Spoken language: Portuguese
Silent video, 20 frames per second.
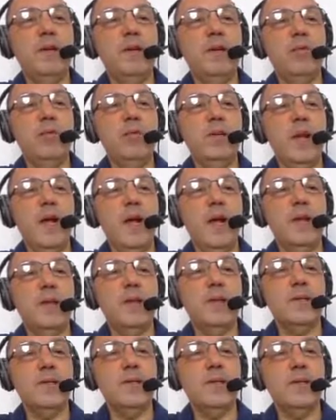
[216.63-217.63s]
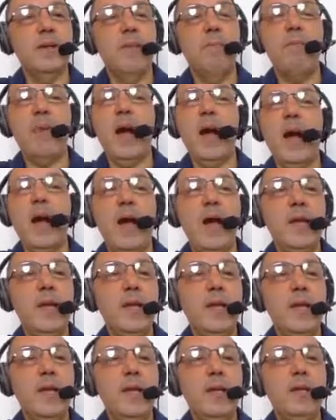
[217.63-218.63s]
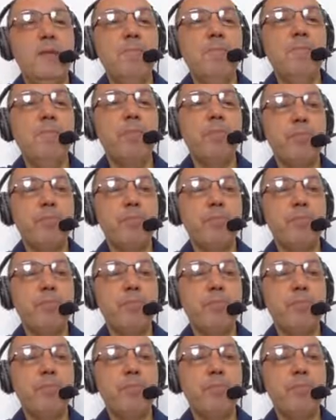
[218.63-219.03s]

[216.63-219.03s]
encontradas, barra N,